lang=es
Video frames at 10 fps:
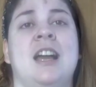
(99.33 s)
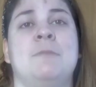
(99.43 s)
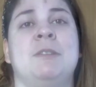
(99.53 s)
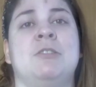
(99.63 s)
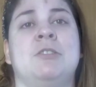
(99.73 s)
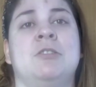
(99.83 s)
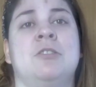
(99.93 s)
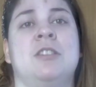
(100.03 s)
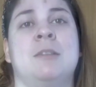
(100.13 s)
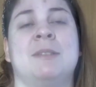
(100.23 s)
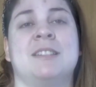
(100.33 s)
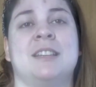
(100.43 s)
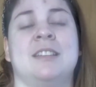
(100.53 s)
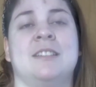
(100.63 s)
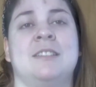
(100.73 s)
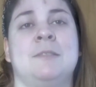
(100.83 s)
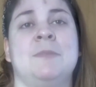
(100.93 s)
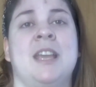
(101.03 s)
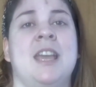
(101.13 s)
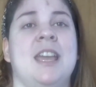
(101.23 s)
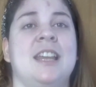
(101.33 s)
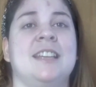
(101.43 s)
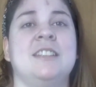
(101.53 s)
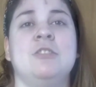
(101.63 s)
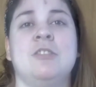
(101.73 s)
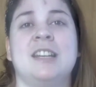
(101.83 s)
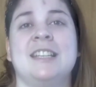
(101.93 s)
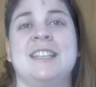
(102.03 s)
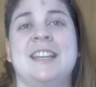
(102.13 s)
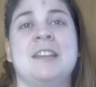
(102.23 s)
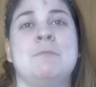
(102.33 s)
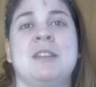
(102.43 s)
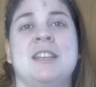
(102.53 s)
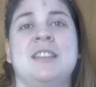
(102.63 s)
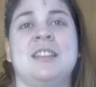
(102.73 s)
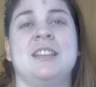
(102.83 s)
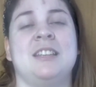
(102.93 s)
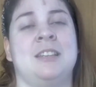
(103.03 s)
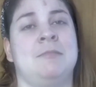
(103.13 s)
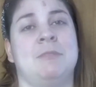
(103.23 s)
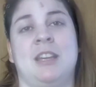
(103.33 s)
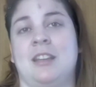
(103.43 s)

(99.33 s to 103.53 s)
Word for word: piloto de Mercedes, ¿sí? El acecho de Russell era inminente y